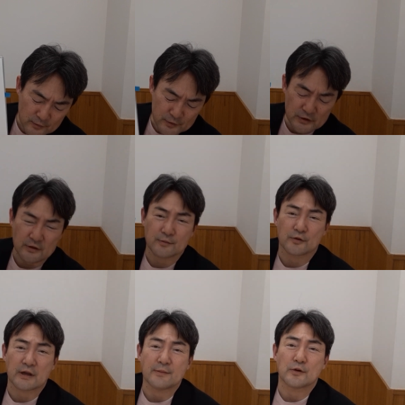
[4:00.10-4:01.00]
オープニング
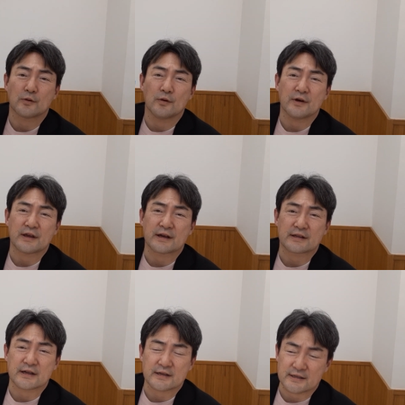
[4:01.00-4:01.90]
もだいぶ声が
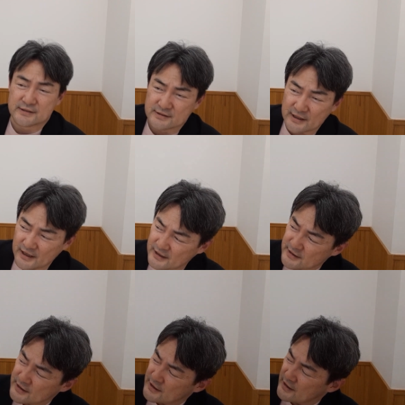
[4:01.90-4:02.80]
高くて、
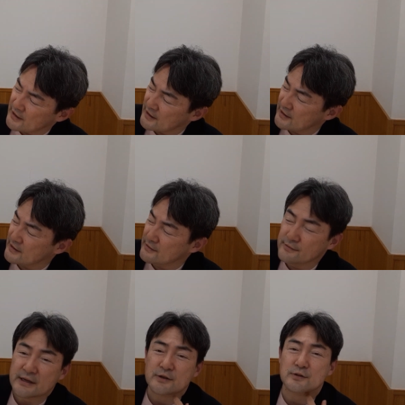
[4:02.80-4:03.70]
えー、
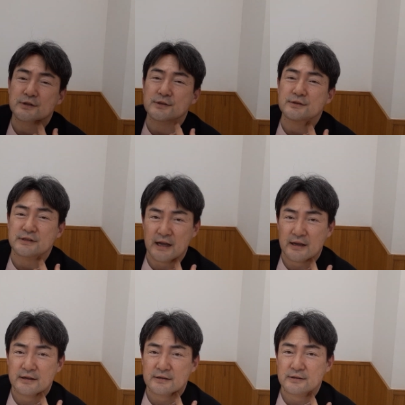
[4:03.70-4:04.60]
割と澄ん
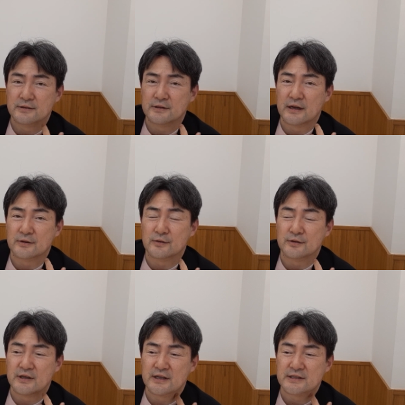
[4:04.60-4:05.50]
だあ
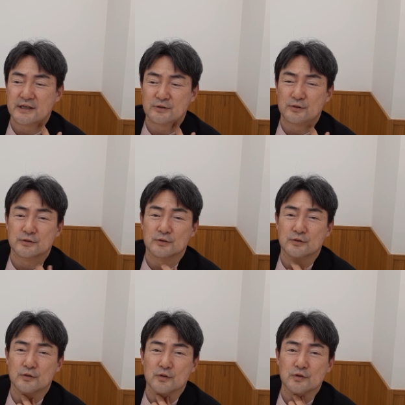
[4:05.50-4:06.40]
の秀樹さん独特
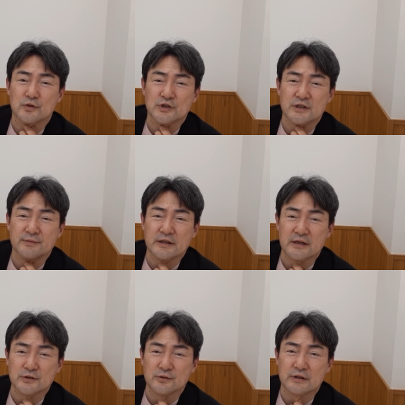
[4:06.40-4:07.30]
の喉を閉め
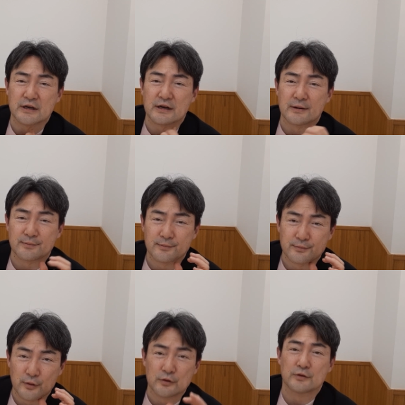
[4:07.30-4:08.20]
た状態から
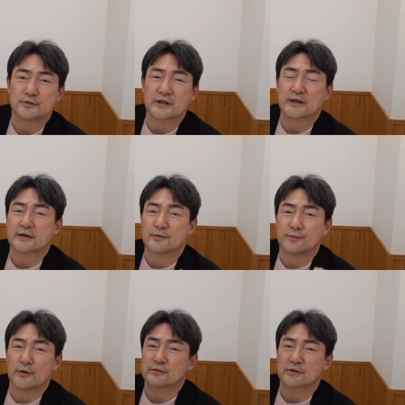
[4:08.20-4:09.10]
ボリューム高く
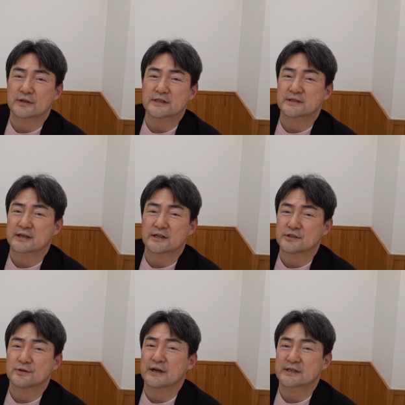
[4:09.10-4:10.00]
ボンと出す感
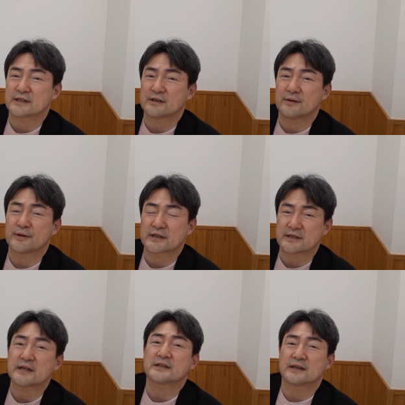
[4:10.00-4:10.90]
じの発声にはまだ
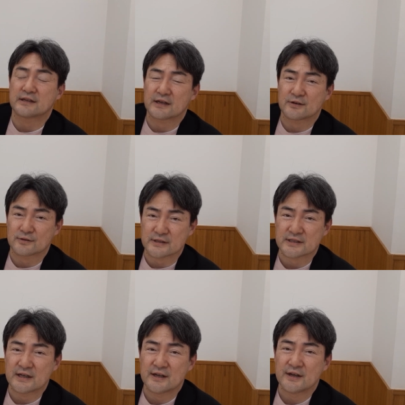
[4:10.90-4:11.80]
なっていないようで
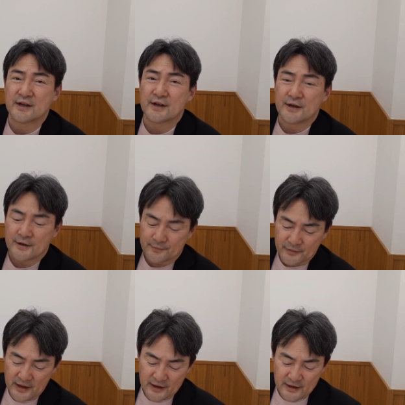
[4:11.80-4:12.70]
す。
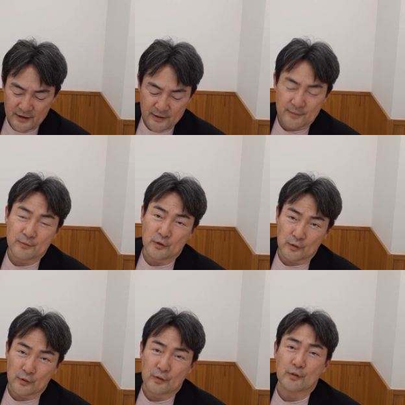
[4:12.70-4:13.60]
でも